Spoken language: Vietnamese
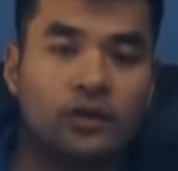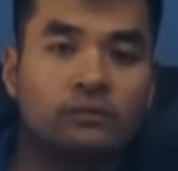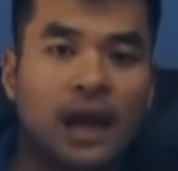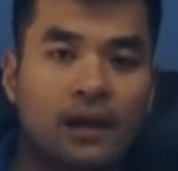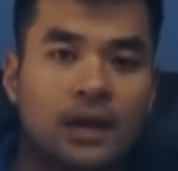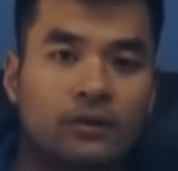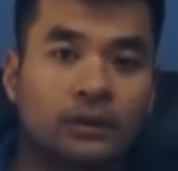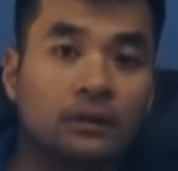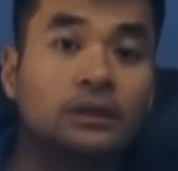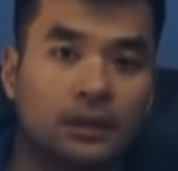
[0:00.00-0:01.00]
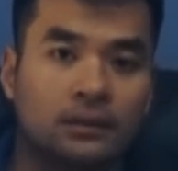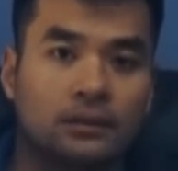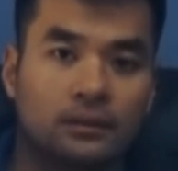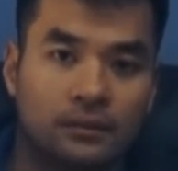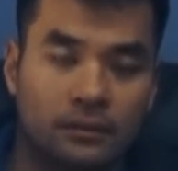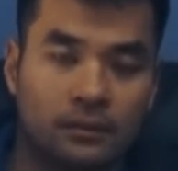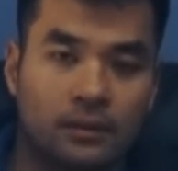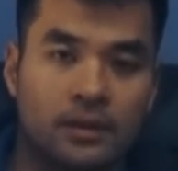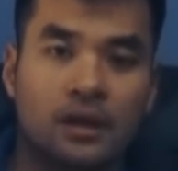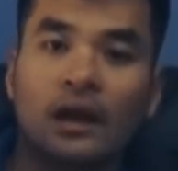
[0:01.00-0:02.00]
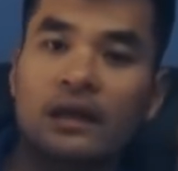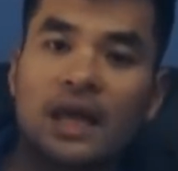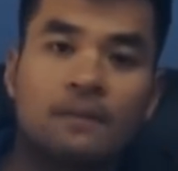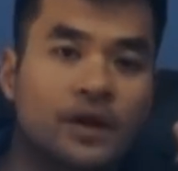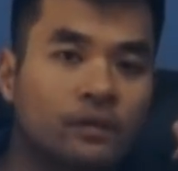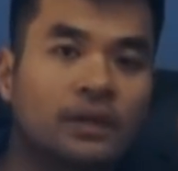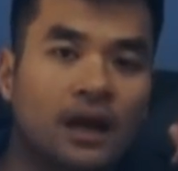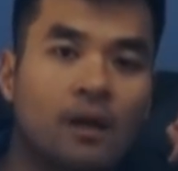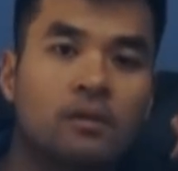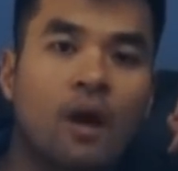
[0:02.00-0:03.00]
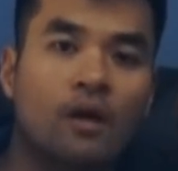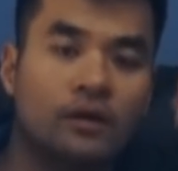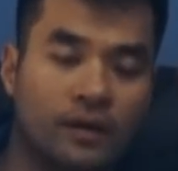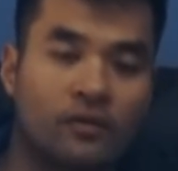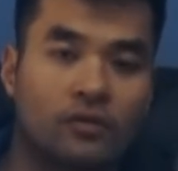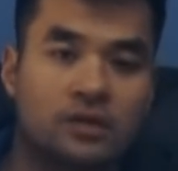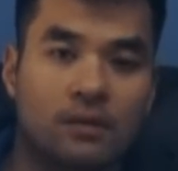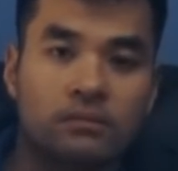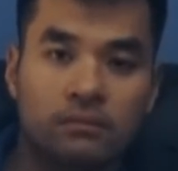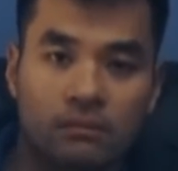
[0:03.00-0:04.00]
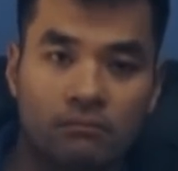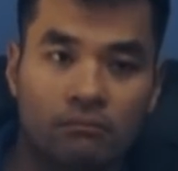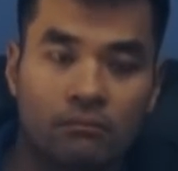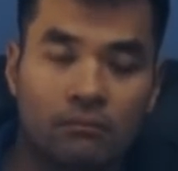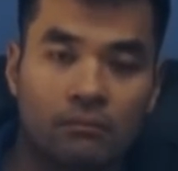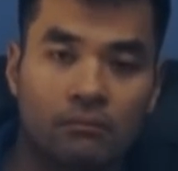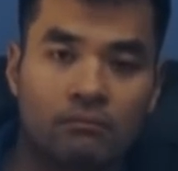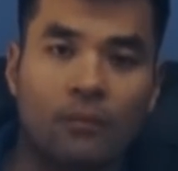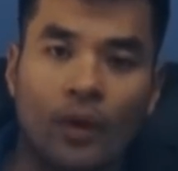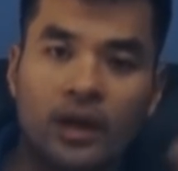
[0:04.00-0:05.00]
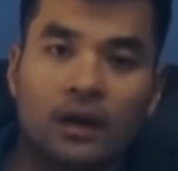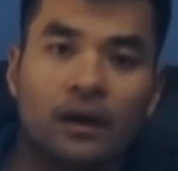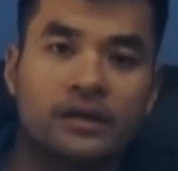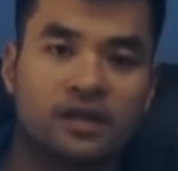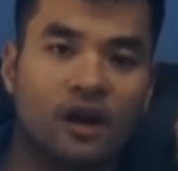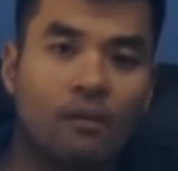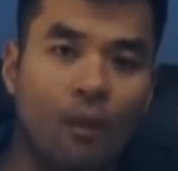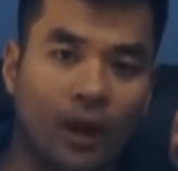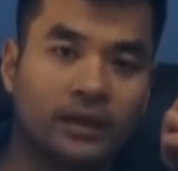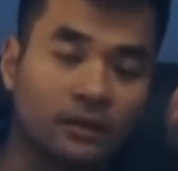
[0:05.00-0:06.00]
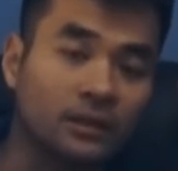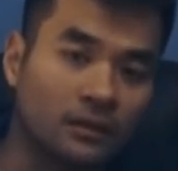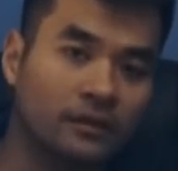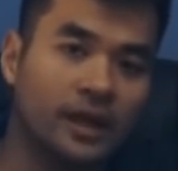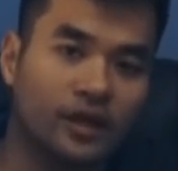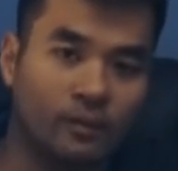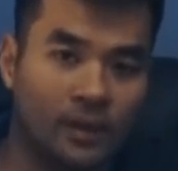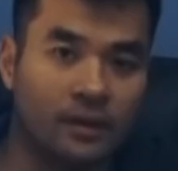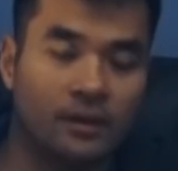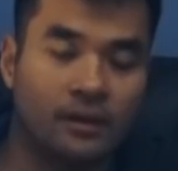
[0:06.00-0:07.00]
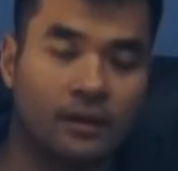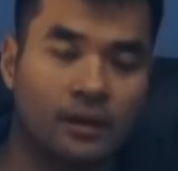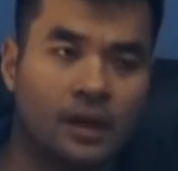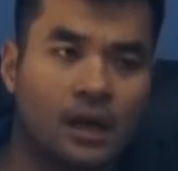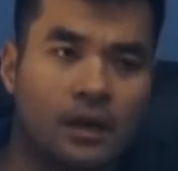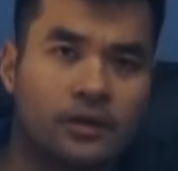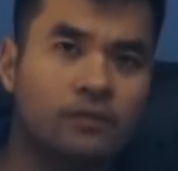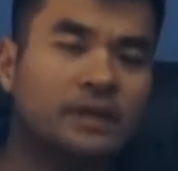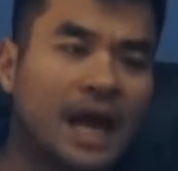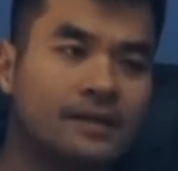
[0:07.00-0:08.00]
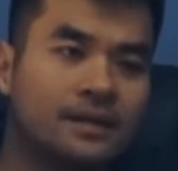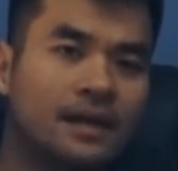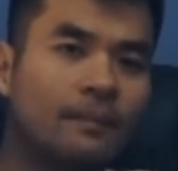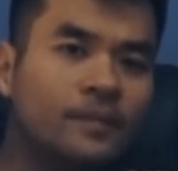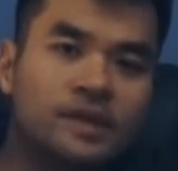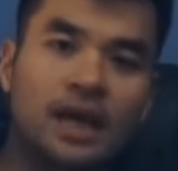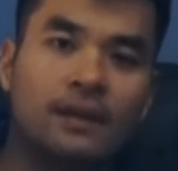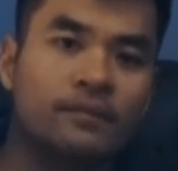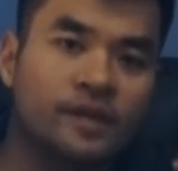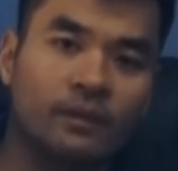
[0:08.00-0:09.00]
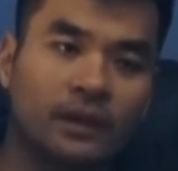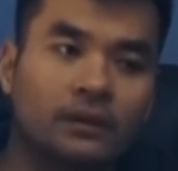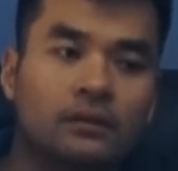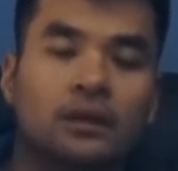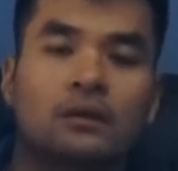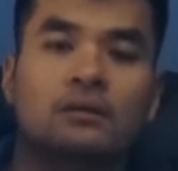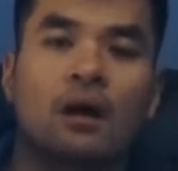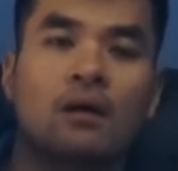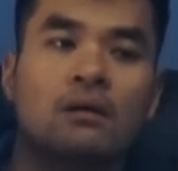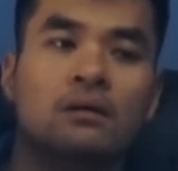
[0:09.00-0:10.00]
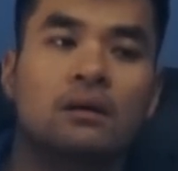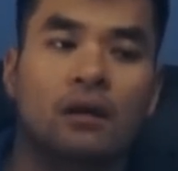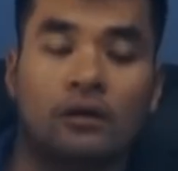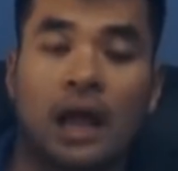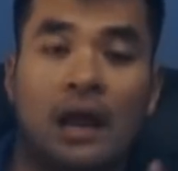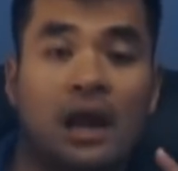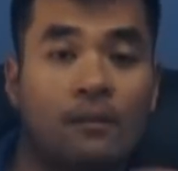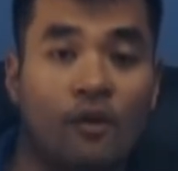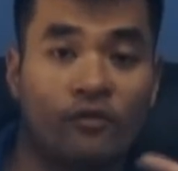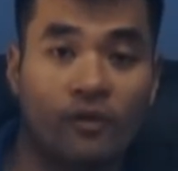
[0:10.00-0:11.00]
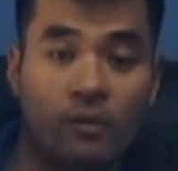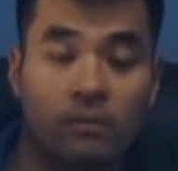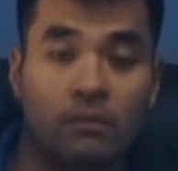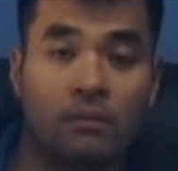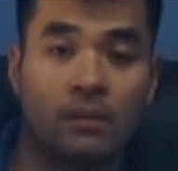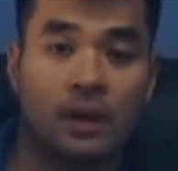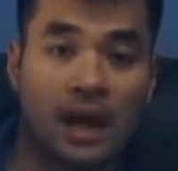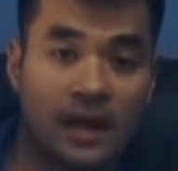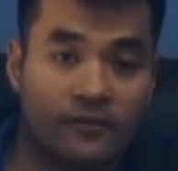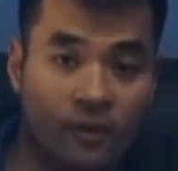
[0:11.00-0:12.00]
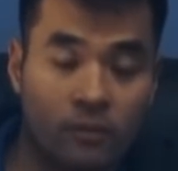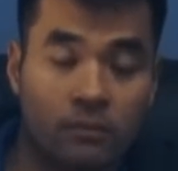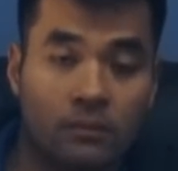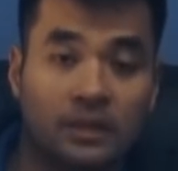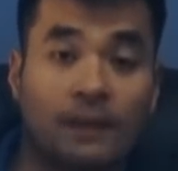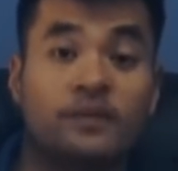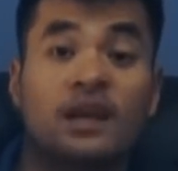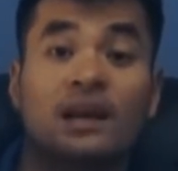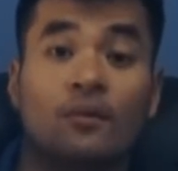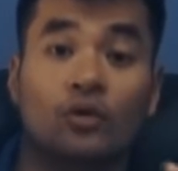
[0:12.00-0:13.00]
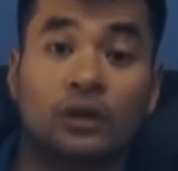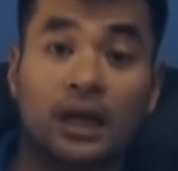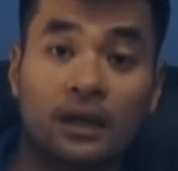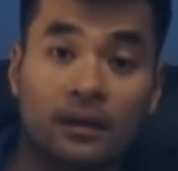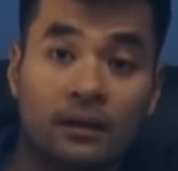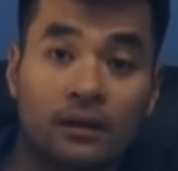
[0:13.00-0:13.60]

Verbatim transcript: chúng ta đều tưởng tượng những cái gì mà chúng ta không có được trong cuộc sống mỗi người sẽ có một cái tưởng tượng riêng cho mình chúng ta sẽ đắm chìm trong cái tưởng tượng đó có thể là một phút hai phút thậm chí là một tiếng